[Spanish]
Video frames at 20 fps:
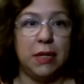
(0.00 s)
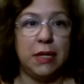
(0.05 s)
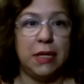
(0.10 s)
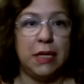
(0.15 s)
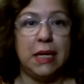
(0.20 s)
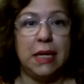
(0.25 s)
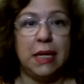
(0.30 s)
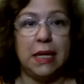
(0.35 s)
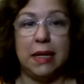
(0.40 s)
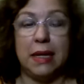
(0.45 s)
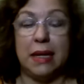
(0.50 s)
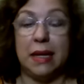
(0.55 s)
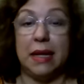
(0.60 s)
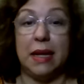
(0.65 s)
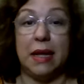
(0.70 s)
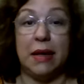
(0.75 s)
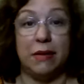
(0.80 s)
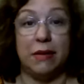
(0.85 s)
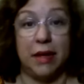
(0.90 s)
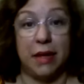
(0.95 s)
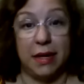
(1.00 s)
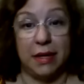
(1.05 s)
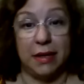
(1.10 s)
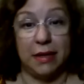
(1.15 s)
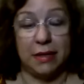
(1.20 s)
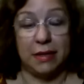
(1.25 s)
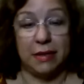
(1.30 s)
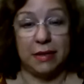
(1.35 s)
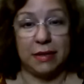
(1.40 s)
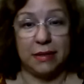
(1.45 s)
Pues rige la
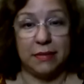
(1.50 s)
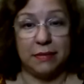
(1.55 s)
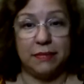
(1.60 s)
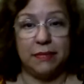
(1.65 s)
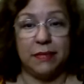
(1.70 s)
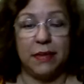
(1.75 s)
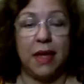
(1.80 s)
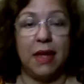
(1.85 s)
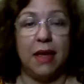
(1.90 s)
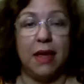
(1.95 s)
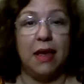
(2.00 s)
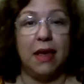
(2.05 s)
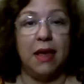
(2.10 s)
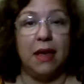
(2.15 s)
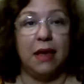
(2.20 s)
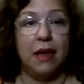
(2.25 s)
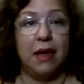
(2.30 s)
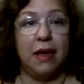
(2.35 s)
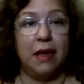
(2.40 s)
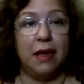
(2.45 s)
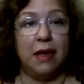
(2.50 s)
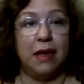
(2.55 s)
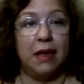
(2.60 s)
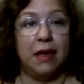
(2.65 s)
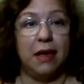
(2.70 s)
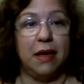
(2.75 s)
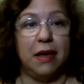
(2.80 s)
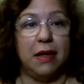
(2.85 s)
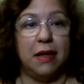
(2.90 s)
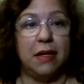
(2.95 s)
vejez,
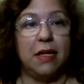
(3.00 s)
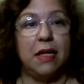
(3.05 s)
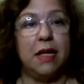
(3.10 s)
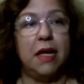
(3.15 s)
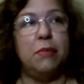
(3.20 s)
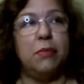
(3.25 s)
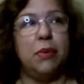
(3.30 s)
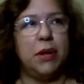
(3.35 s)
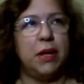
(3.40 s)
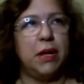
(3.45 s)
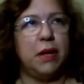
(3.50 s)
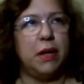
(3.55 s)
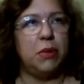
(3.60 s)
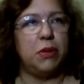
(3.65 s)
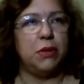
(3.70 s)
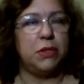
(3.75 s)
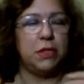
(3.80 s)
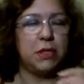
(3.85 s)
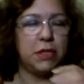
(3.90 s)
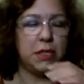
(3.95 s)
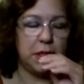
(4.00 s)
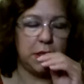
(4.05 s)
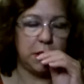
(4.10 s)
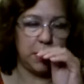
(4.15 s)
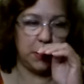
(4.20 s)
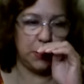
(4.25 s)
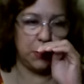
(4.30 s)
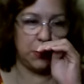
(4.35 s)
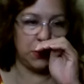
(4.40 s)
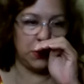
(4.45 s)
eh, rige, por ejemplo,
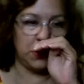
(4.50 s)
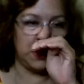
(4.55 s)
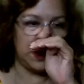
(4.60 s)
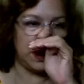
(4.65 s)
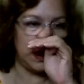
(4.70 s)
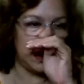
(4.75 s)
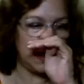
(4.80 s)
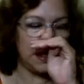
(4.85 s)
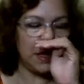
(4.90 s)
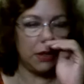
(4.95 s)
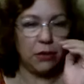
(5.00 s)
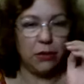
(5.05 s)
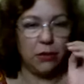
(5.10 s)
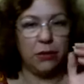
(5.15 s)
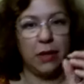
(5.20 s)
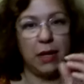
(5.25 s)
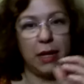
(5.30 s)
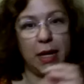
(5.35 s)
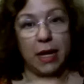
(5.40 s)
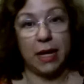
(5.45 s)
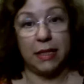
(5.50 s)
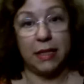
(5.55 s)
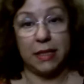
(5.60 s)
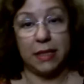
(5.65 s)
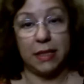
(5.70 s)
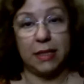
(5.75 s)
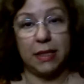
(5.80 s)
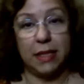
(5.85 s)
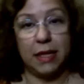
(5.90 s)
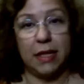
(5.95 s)
si uno tiene a Saturno en
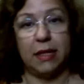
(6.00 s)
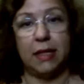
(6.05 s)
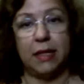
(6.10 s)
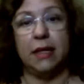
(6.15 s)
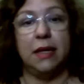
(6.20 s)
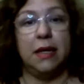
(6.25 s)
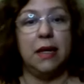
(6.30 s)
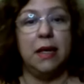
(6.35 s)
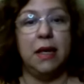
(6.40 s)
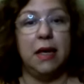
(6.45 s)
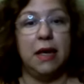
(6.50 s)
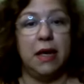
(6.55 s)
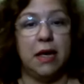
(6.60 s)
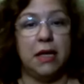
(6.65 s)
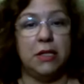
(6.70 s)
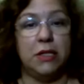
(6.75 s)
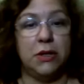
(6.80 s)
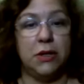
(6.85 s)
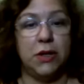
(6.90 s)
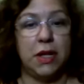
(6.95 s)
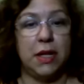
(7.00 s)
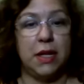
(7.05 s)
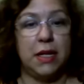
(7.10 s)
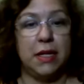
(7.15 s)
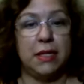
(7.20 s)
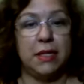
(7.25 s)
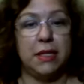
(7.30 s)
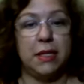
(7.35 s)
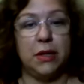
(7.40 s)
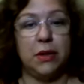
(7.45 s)
la casa 7, eso
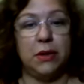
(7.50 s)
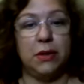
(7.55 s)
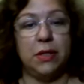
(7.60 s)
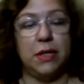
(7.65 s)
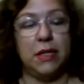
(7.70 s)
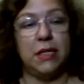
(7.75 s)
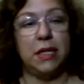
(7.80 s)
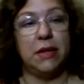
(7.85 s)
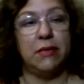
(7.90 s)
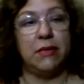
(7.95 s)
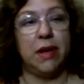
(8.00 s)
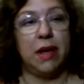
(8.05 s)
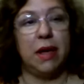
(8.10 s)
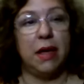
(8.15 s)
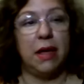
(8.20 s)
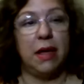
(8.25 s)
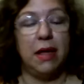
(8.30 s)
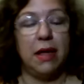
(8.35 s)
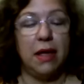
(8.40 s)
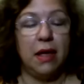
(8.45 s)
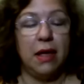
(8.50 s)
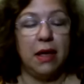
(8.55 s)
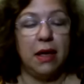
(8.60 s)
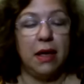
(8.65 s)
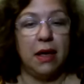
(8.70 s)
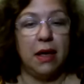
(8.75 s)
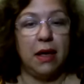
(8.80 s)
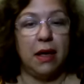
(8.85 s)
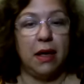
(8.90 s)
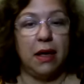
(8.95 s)
quiere decir que usted se va,
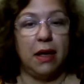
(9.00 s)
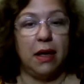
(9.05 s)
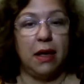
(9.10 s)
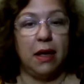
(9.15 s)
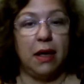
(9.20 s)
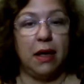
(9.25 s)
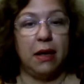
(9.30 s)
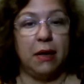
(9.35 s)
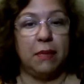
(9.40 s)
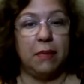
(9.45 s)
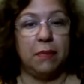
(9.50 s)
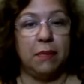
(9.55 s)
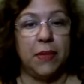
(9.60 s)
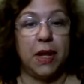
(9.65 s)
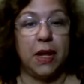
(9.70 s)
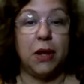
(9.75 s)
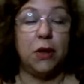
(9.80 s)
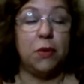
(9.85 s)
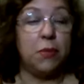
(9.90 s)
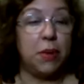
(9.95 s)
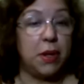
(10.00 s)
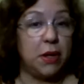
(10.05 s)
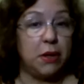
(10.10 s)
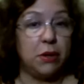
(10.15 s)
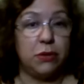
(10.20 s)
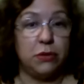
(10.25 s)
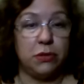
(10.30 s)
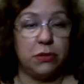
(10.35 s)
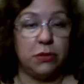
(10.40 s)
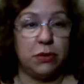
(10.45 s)
a, el
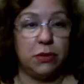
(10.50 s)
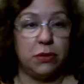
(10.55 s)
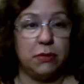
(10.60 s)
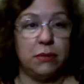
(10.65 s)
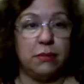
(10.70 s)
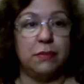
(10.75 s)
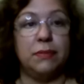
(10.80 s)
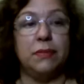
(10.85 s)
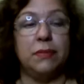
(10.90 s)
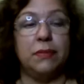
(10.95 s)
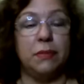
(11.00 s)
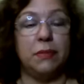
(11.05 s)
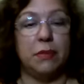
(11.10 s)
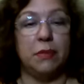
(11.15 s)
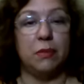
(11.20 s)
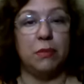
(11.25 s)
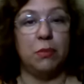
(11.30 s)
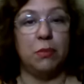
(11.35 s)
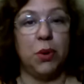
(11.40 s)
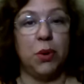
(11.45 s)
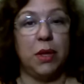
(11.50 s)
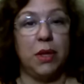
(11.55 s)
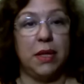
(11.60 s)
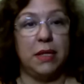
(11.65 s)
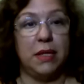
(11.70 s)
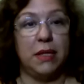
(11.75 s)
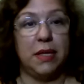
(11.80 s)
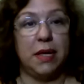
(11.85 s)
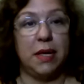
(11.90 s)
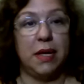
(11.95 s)
compañero suyo
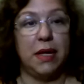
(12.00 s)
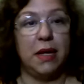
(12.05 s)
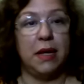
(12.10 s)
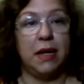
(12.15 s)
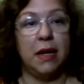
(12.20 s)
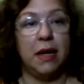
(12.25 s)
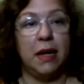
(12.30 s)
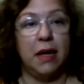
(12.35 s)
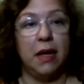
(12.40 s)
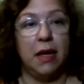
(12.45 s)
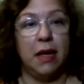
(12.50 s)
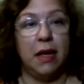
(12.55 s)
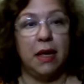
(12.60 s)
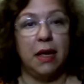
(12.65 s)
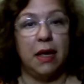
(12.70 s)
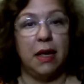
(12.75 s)
puede ser